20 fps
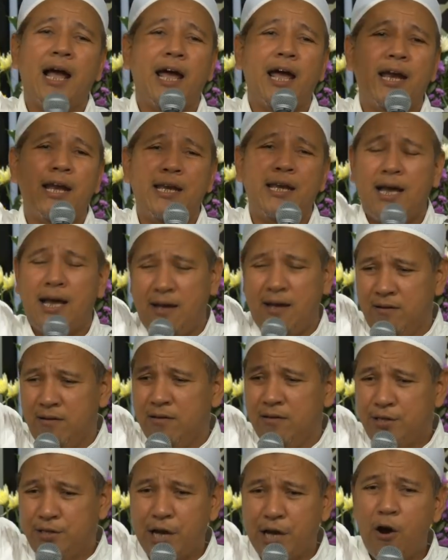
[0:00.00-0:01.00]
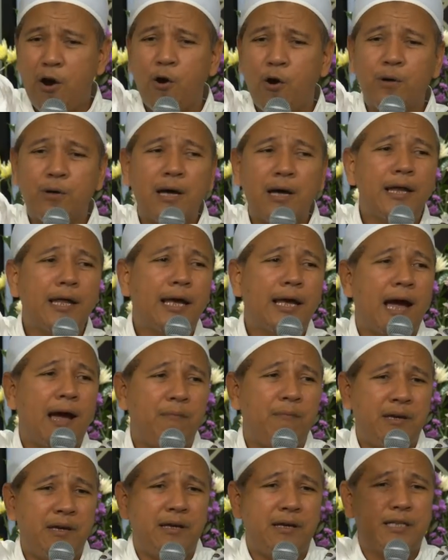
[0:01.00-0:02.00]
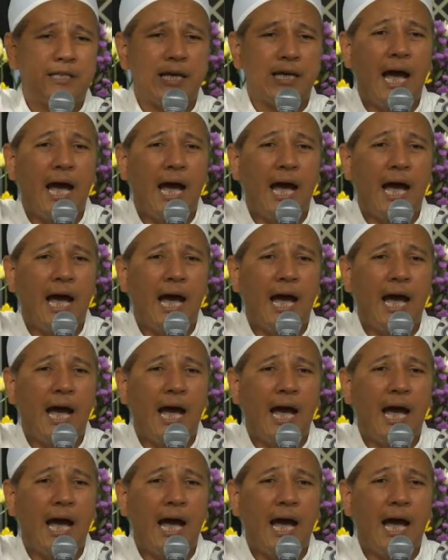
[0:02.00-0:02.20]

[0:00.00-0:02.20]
anginnya jauh dari kami.